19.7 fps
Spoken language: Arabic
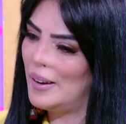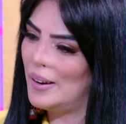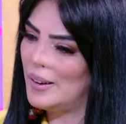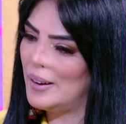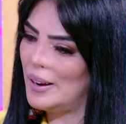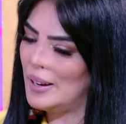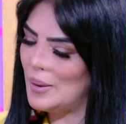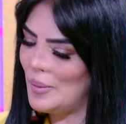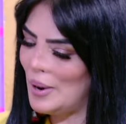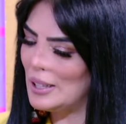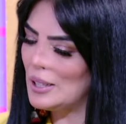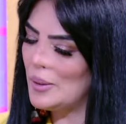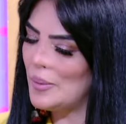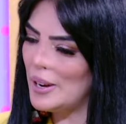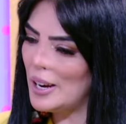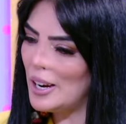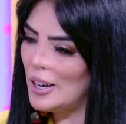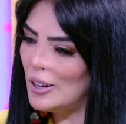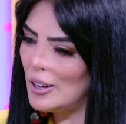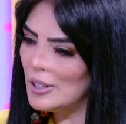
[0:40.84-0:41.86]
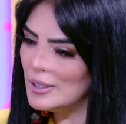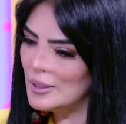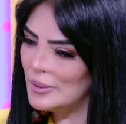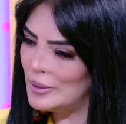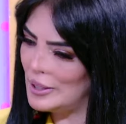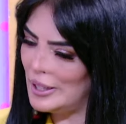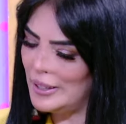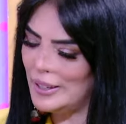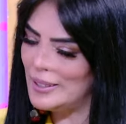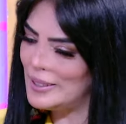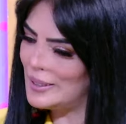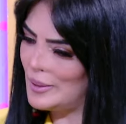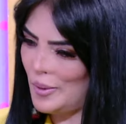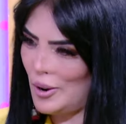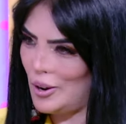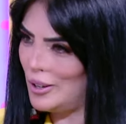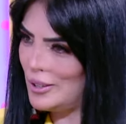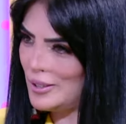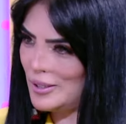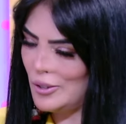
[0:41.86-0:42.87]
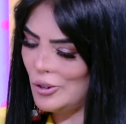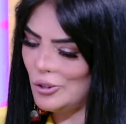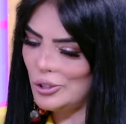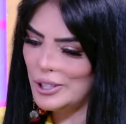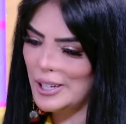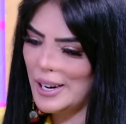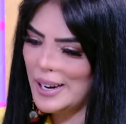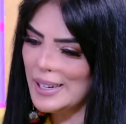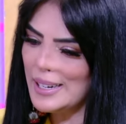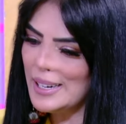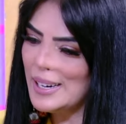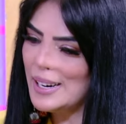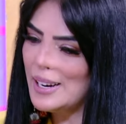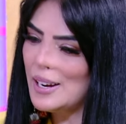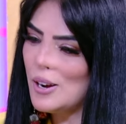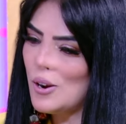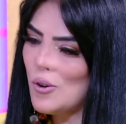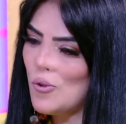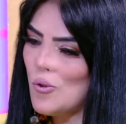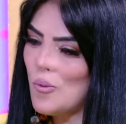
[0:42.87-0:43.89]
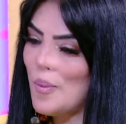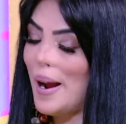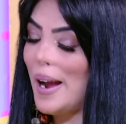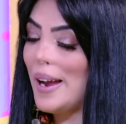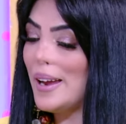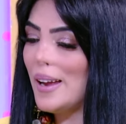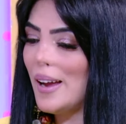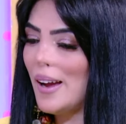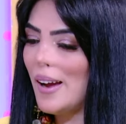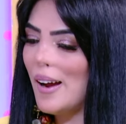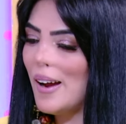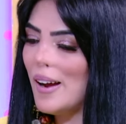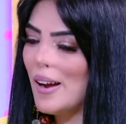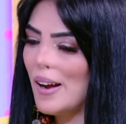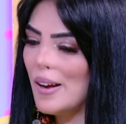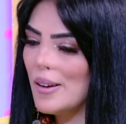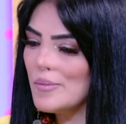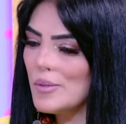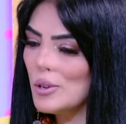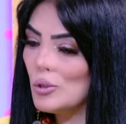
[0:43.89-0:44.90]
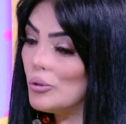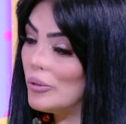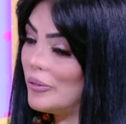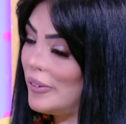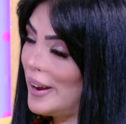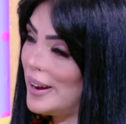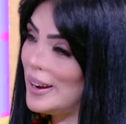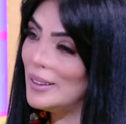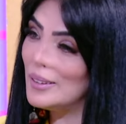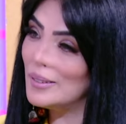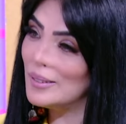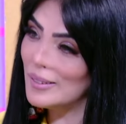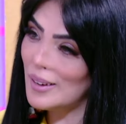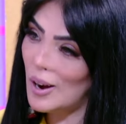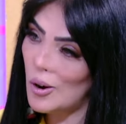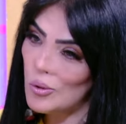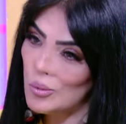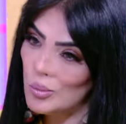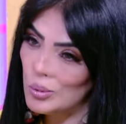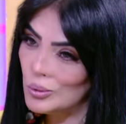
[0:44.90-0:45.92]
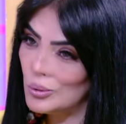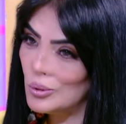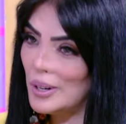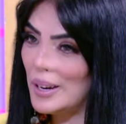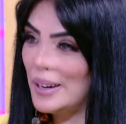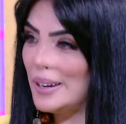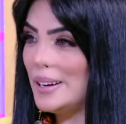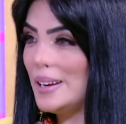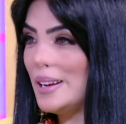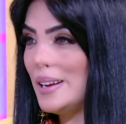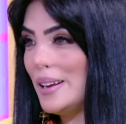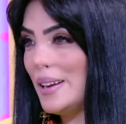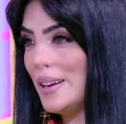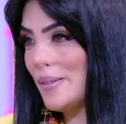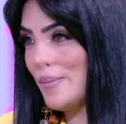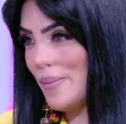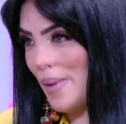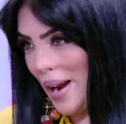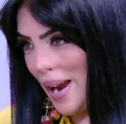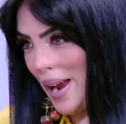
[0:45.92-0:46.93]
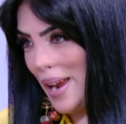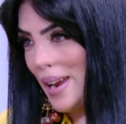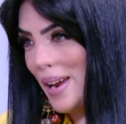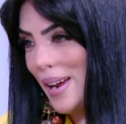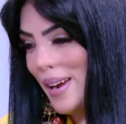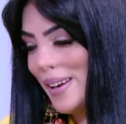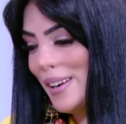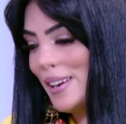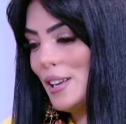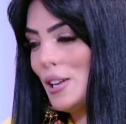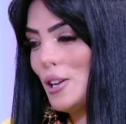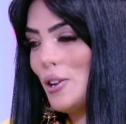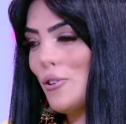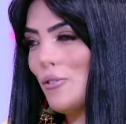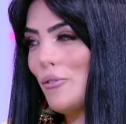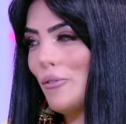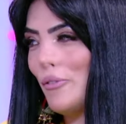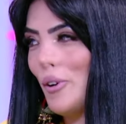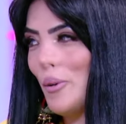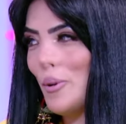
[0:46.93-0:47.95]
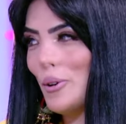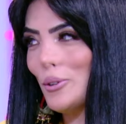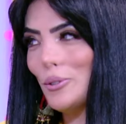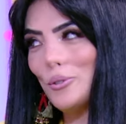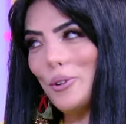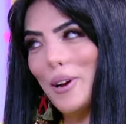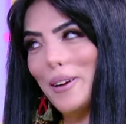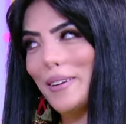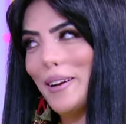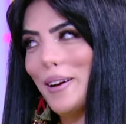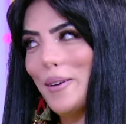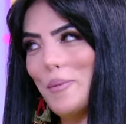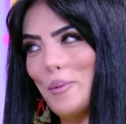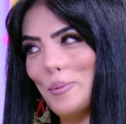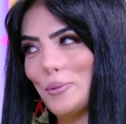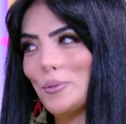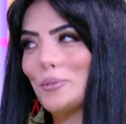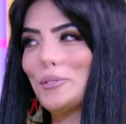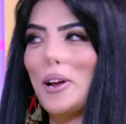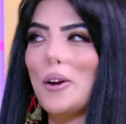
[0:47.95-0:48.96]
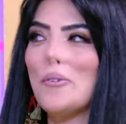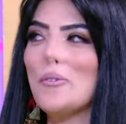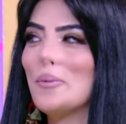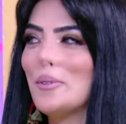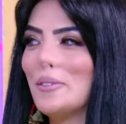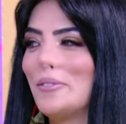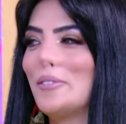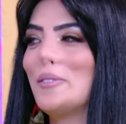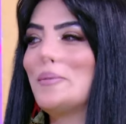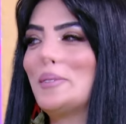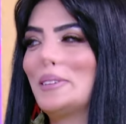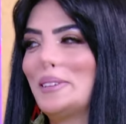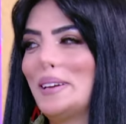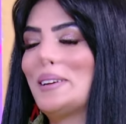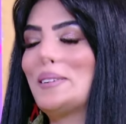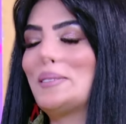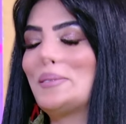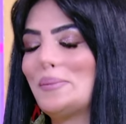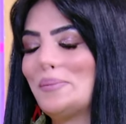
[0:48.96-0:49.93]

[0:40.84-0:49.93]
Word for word: يعني بعد ما يخلص بس احنا لسه ما خلصناش يعني ومعايا ميدو فايد اول بطوله ليه معايا فبرضو انا مبسوطه قوي بالفيلم ده